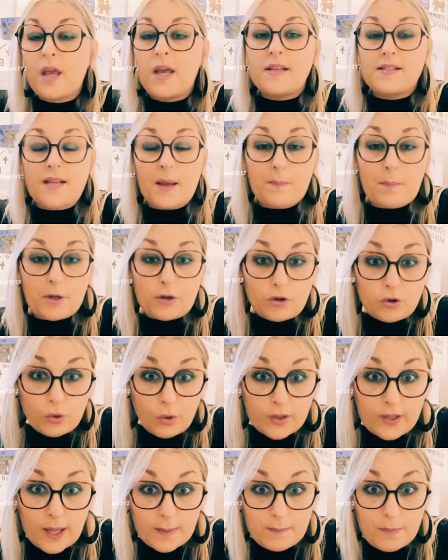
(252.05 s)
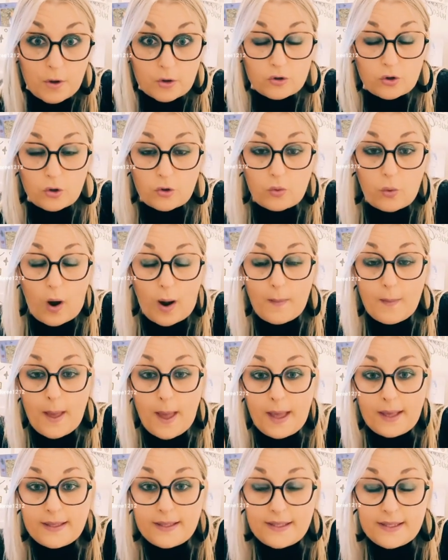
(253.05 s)
Ça peut être tout et n'importe quoi.
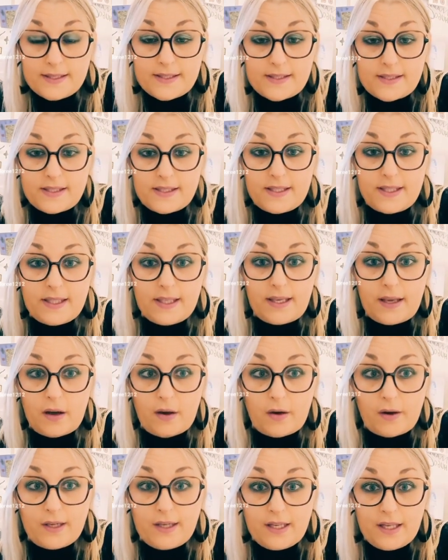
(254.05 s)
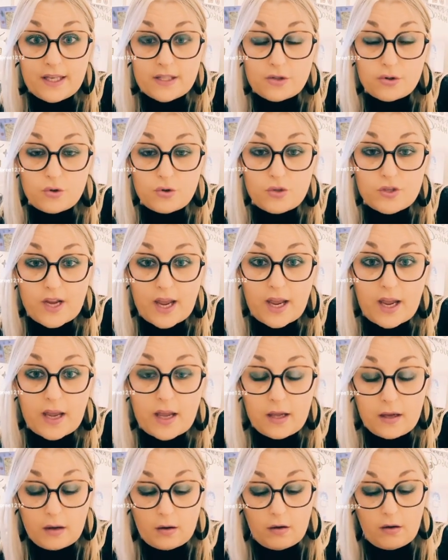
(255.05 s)
Ici, euh, il est
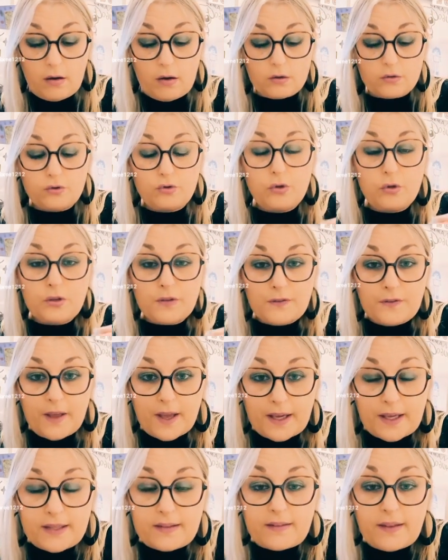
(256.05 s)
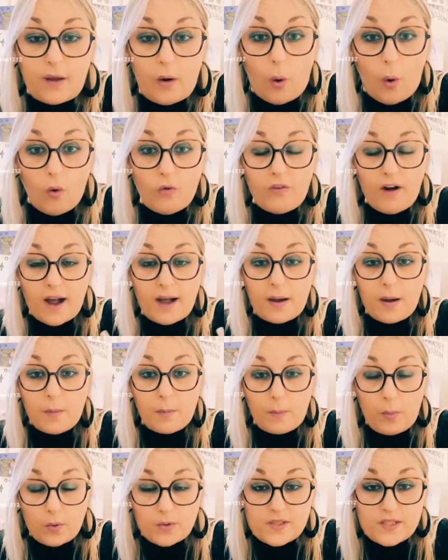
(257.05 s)
sujet euh, d'une vérité. On va
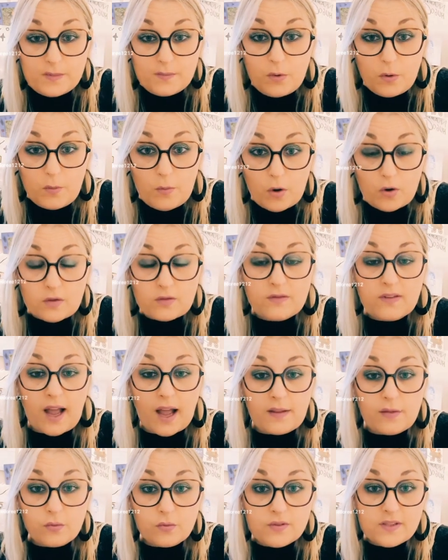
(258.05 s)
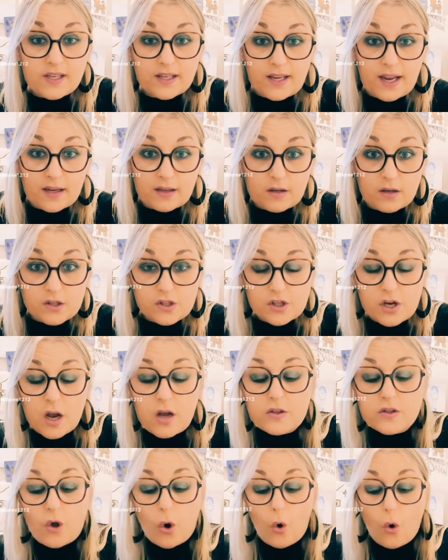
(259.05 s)
possiblement t'annoncer quelque
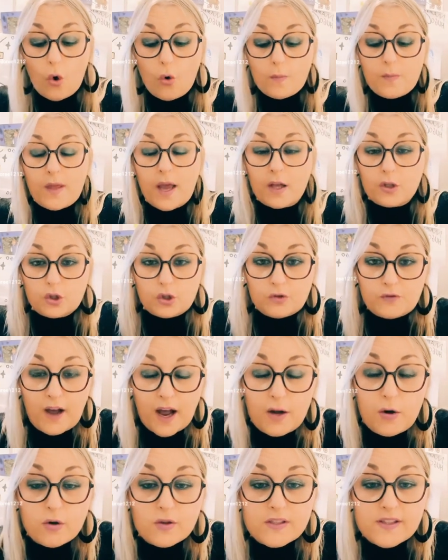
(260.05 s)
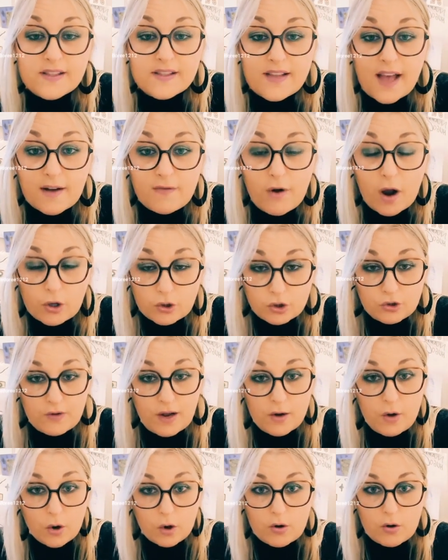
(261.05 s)
chose ou bien tu vas le savoir, tu
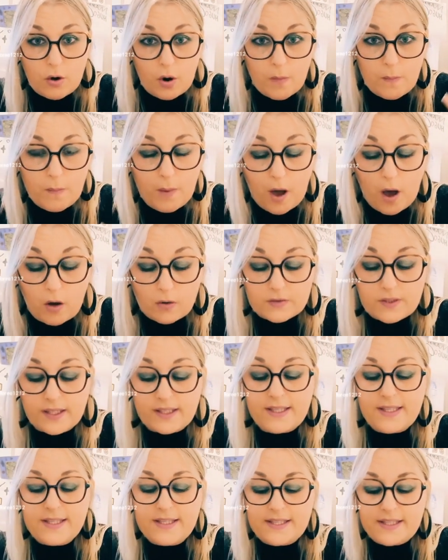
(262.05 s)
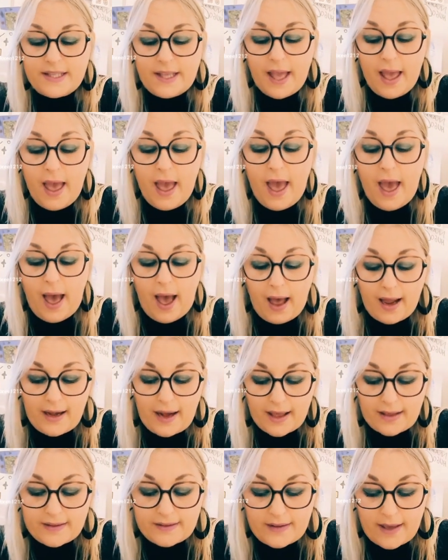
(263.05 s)
vas le comprendre ici, à
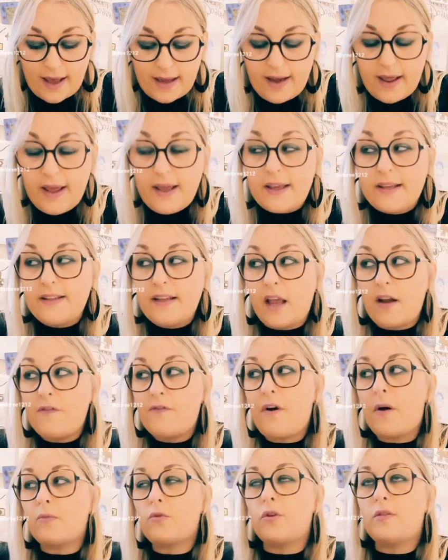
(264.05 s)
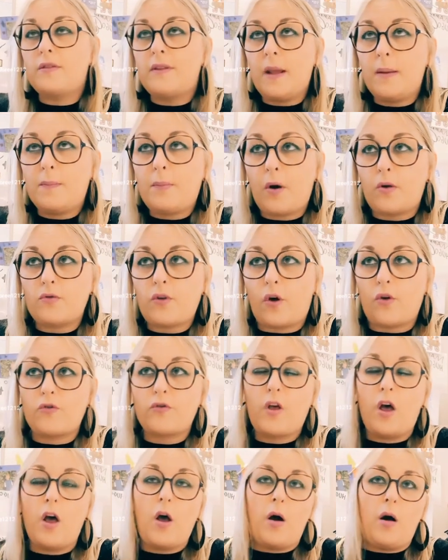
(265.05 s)
laquelle il y a une forme de dépendance,
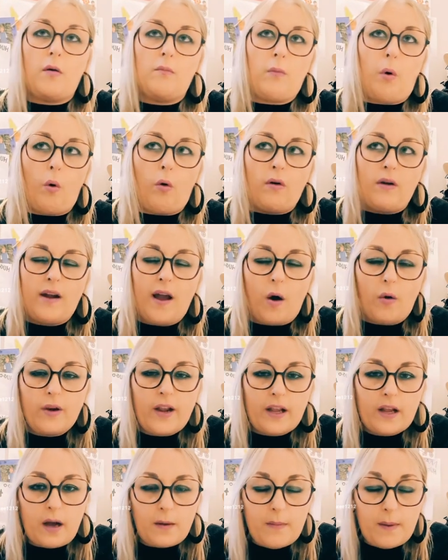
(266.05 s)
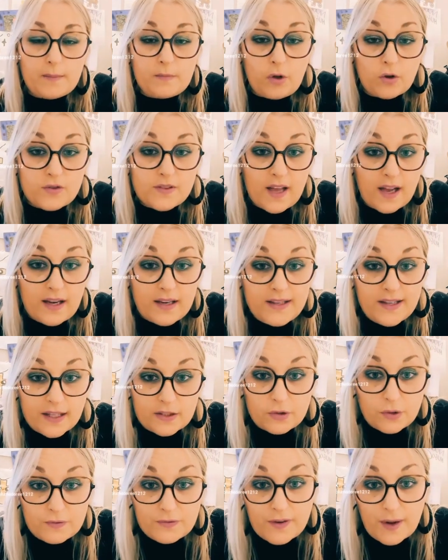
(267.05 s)
Bon, là, on est quand même dans un lien
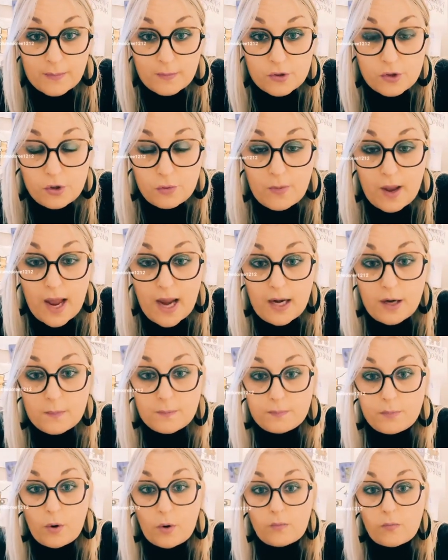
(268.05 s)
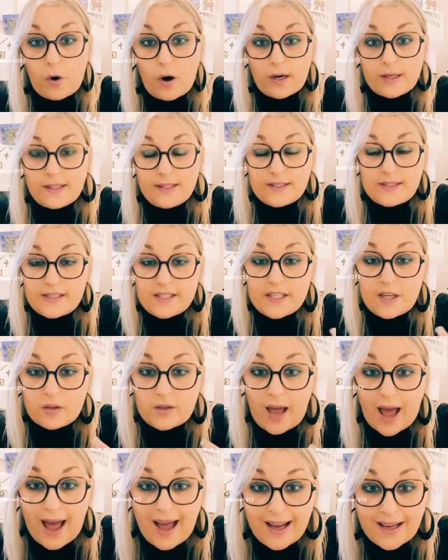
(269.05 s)
de flamme jumelle, Pour moi, ici, il
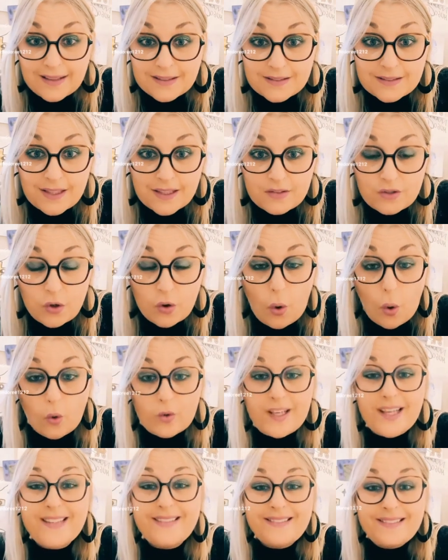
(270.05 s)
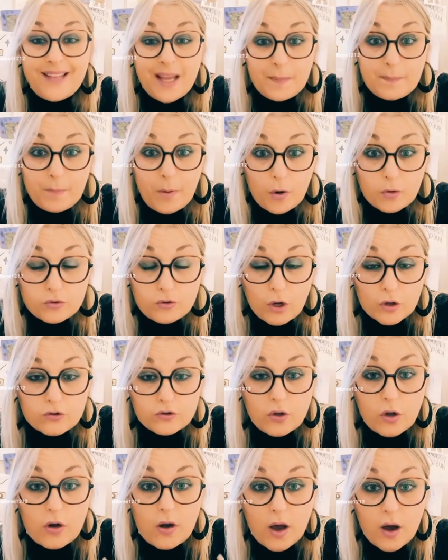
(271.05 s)
y en a un des deux. On est dépendant
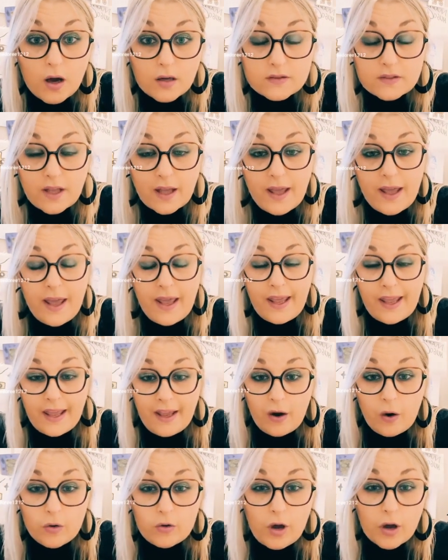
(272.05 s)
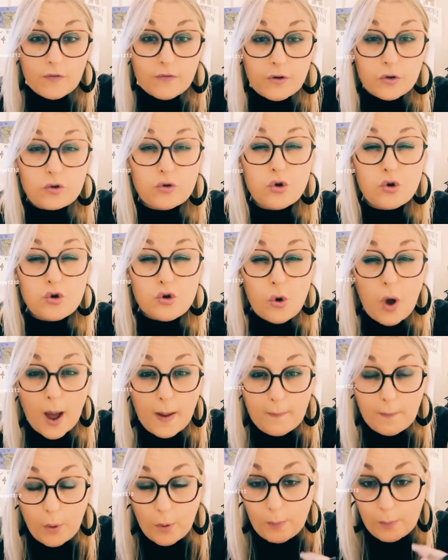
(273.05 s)
de l'autre et on en veut toujours
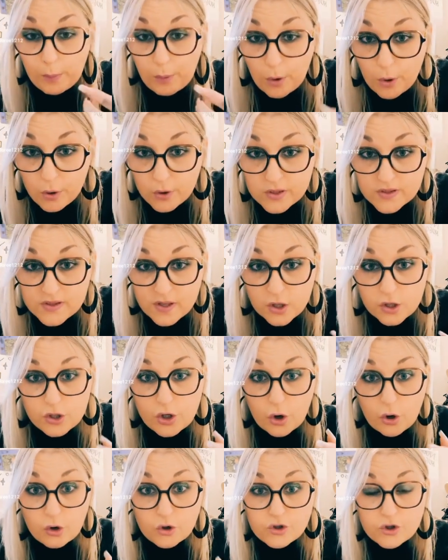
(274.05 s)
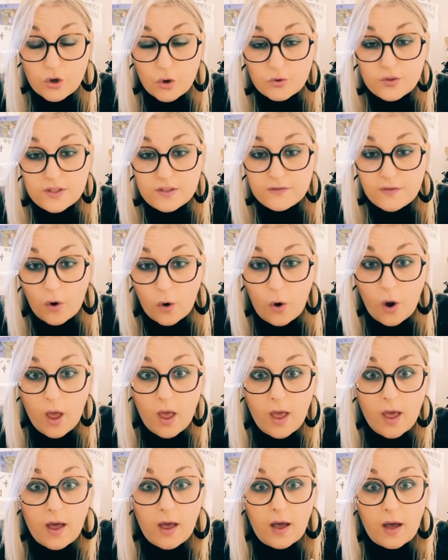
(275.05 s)
un peu plus. Je ressens au niveau
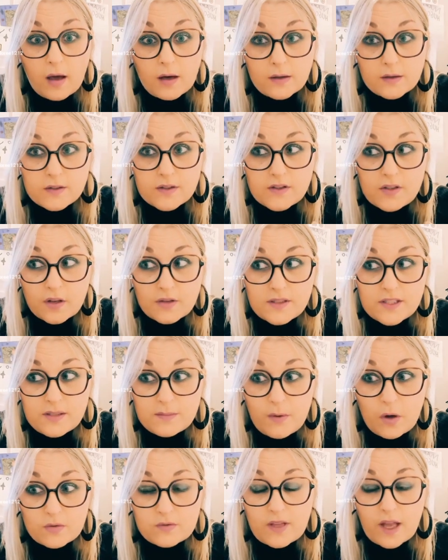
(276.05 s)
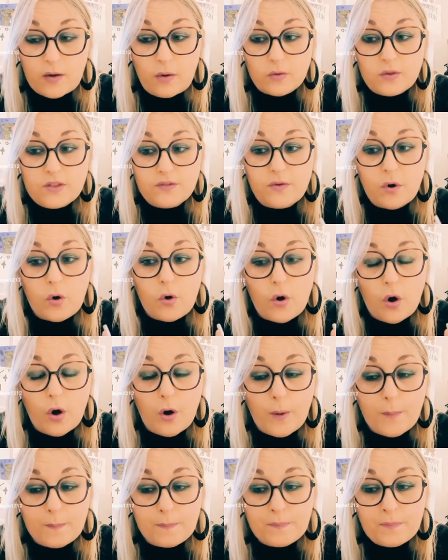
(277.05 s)
euh, sentimental, au niveau
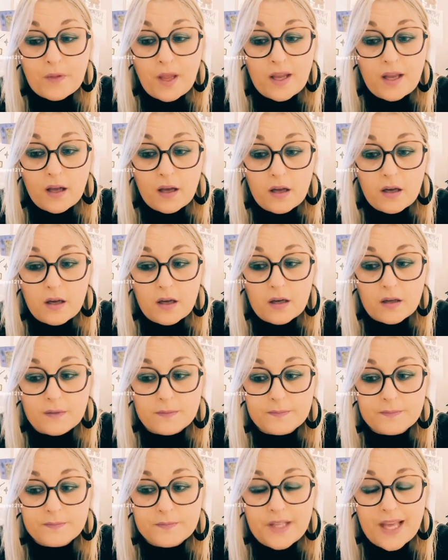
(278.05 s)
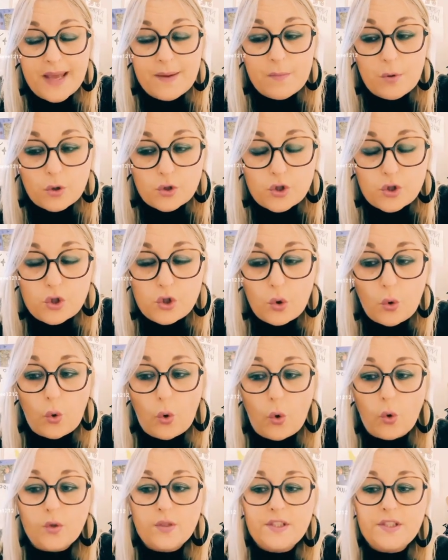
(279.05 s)
euh, euh, émotion,
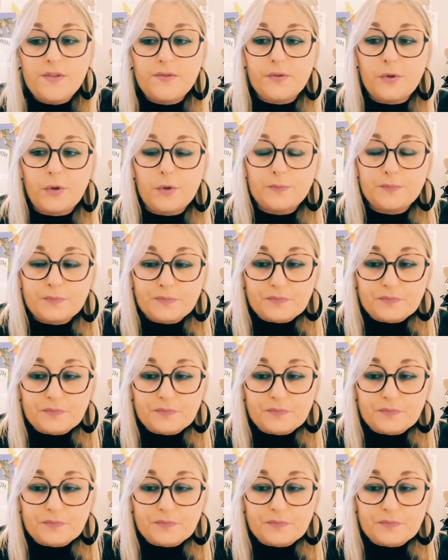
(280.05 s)
au niveau